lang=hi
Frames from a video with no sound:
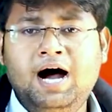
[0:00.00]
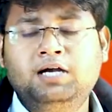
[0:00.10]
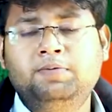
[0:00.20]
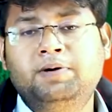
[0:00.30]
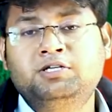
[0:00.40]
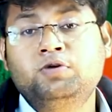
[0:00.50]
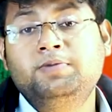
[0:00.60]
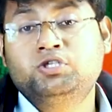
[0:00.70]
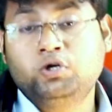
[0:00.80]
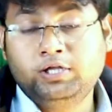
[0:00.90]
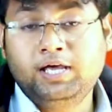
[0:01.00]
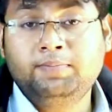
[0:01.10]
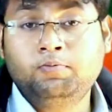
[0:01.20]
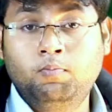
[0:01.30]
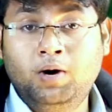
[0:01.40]
आठ वर्षों में सऊदी
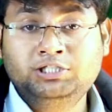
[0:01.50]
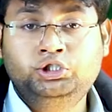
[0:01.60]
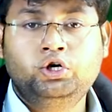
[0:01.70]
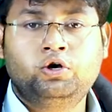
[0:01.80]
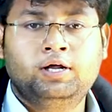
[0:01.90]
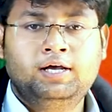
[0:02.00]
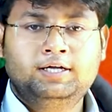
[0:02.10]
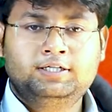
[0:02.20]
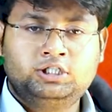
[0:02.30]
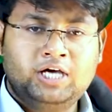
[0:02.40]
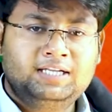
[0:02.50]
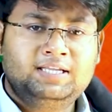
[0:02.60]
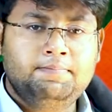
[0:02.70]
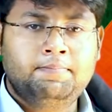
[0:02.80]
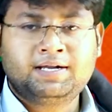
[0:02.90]
अरब को मौशी और
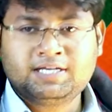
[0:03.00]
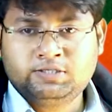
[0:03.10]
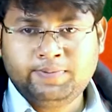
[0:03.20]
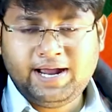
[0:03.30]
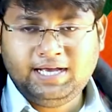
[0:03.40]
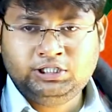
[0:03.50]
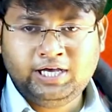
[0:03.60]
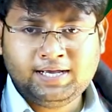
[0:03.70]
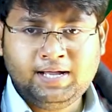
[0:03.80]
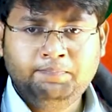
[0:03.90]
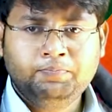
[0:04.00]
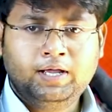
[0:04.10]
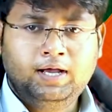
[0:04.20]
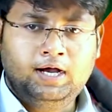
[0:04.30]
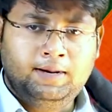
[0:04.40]
तजारती मरकज़ बनाया जाएगा
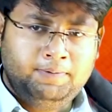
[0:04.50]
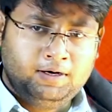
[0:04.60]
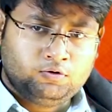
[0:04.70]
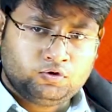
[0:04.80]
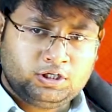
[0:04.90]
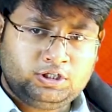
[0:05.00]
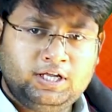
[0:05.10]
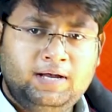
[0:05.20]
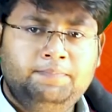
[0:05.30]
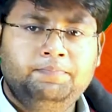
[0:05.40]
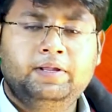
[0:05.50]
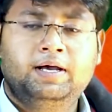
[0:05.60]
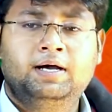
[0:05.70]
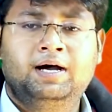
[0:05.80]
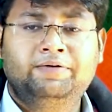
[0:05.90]
अब गुज्त
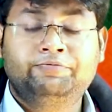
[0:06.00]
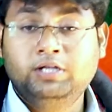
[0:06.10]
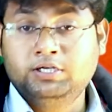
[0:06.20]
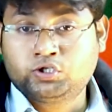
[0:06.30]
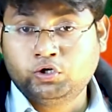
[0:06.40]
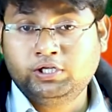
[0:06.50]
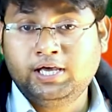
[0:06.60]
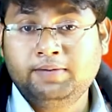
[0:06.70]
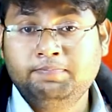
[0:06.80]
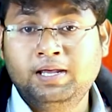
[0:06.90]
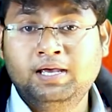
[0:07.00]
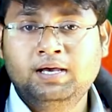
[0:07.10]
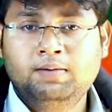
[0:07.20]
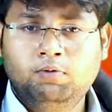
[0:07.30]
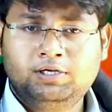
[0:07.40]
हफ्ते सऊदी अरब ने
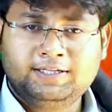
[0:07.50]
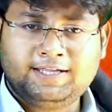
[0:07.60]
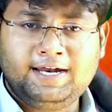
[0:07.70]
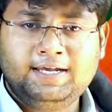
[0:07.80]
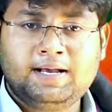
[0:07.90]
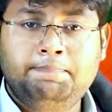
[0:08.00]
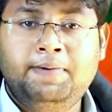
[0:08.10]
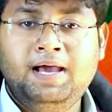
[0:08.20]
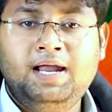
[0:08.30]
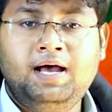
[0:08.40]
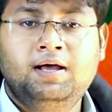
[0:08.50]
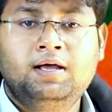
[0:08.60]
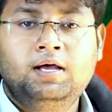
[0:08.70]
मुल्की तारीख का पहला